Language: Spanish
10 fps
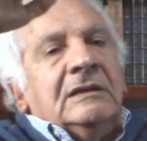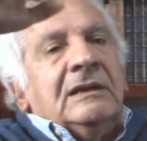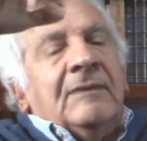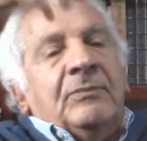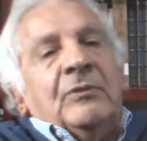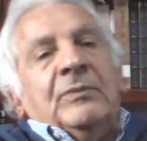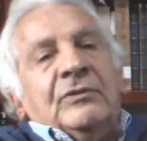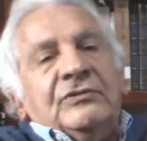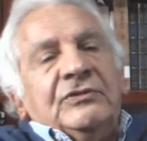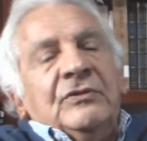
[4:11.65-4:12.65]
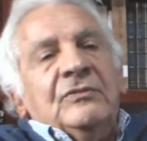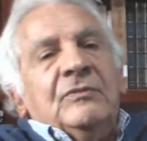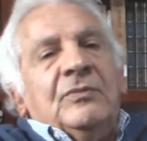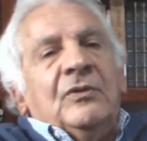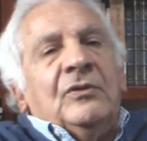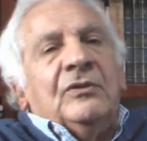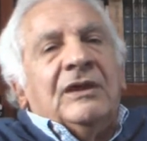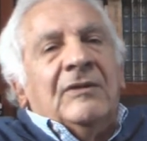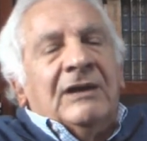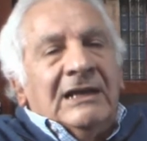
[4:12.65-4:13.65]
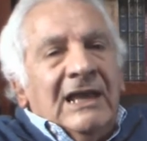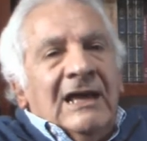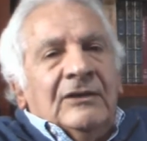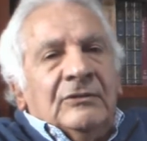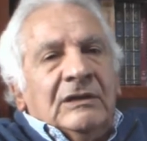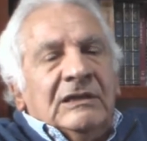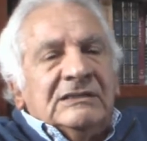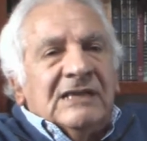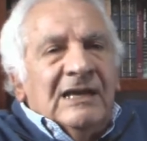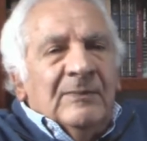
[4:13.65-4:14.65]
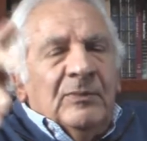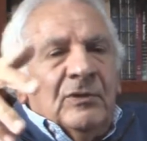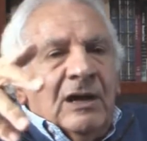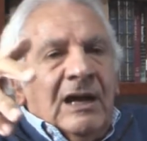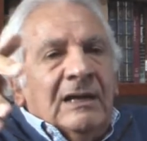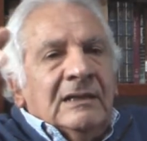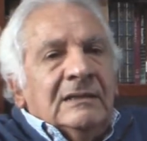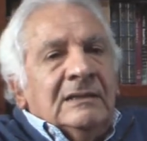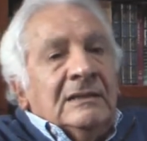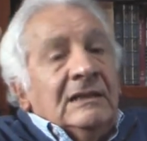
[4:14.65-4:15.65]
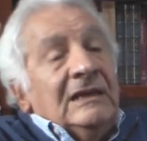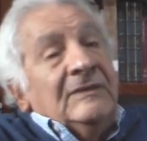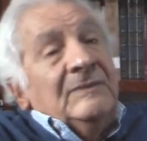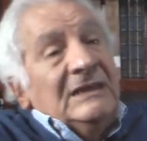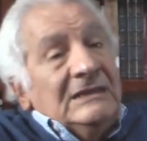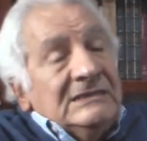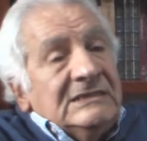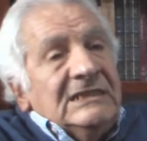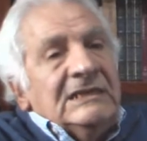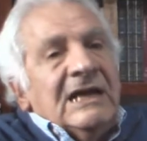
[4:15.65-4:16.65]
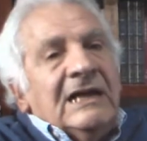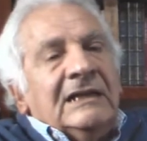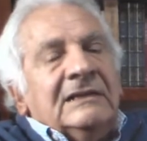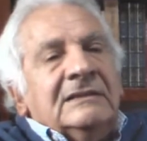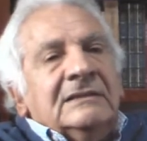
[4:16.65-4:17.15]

la proporción un poco que ha variado en esa época en medicina